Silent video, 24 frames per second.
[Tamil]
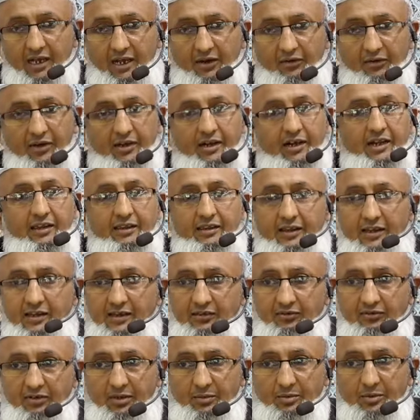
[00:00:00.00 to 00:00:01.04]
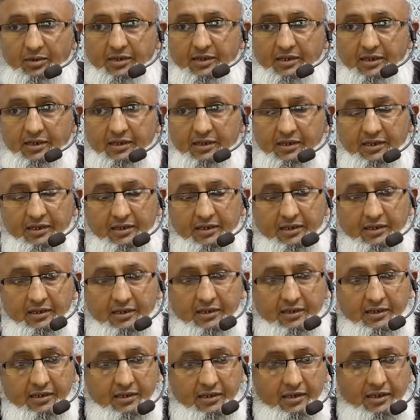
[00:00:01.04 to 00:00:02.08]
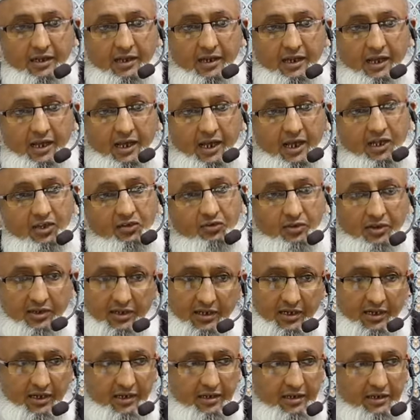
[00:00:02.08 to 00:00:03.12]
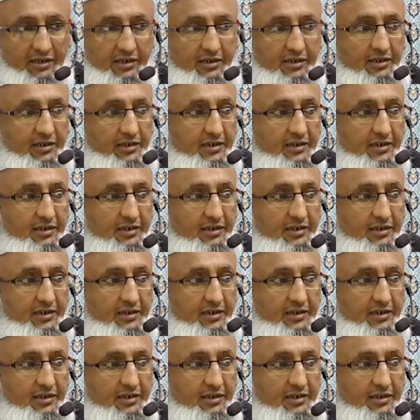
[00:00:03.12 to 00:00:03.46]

அவருக்கு என்ன தெரியும் இவரை பற்றி ஐஸ் வைக்கிறாரு